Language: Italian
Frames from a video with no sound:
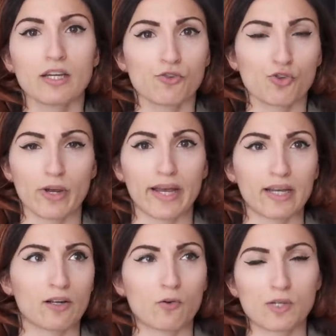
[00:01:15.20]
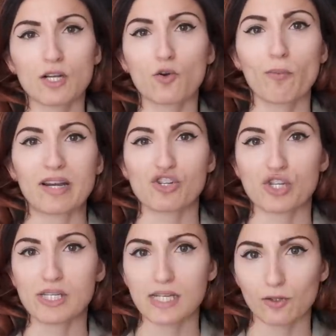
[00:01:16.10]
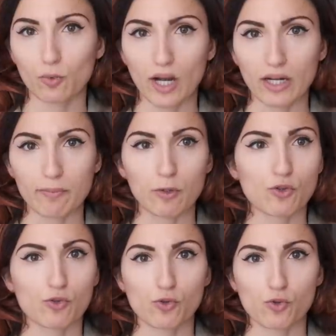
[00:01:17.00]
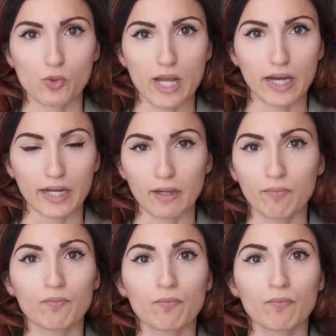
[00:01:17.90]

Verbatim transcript: Cioè, così come le scienze naturali possono studiare